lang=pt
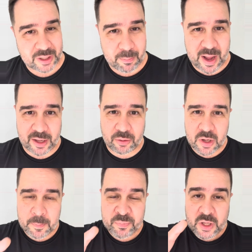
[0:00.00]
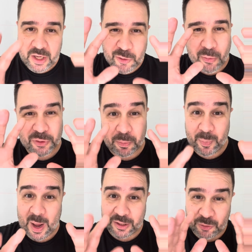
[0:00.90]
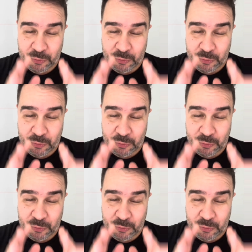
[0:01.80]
trabalho, em nome do Pai, do